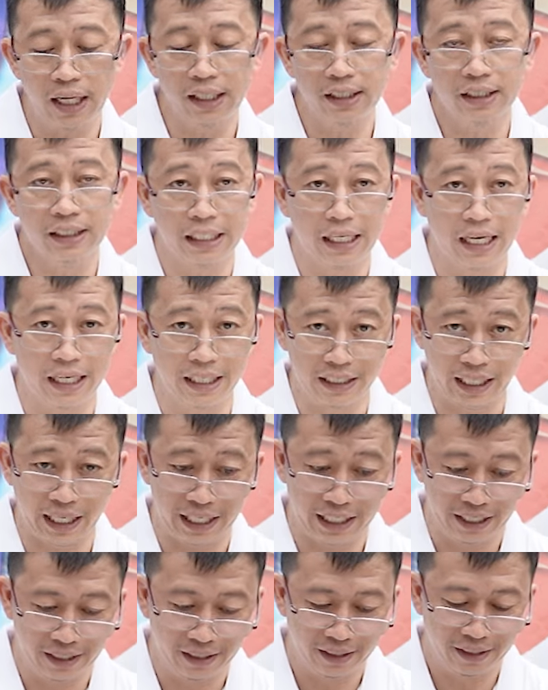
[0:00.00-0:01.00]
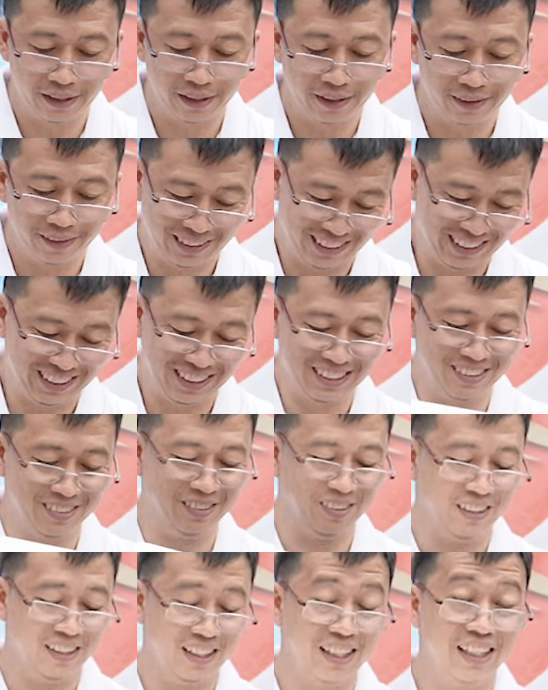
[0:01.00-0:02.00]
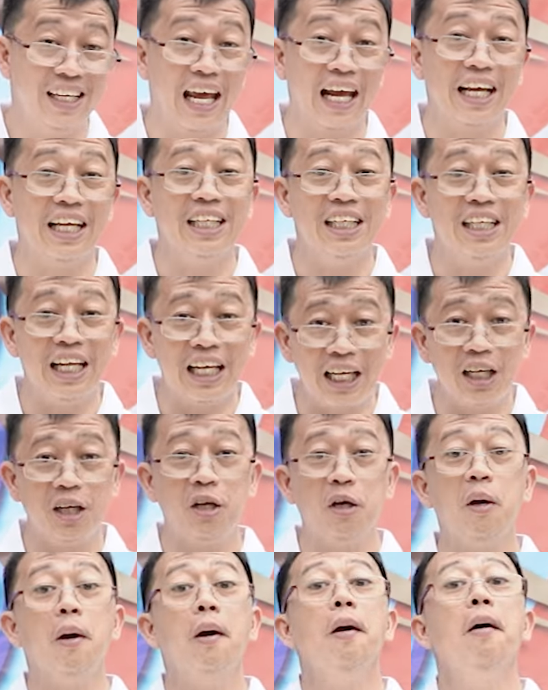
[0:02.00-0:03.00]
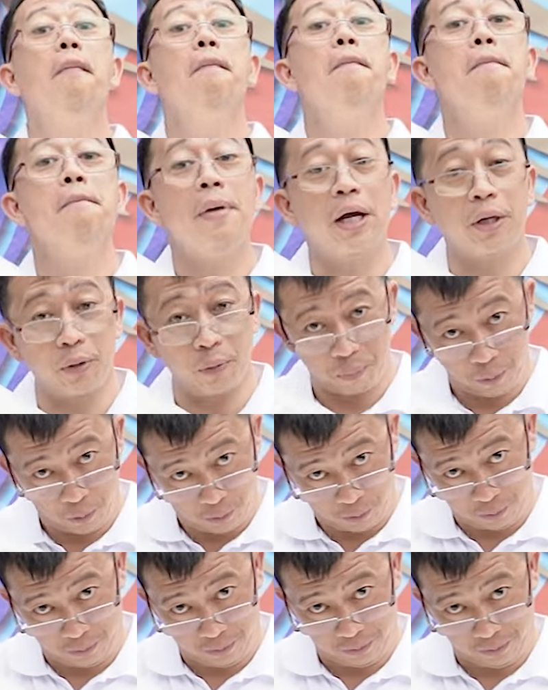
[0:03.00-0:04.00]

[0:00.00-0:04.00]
ang seedling tray na hindi marupok.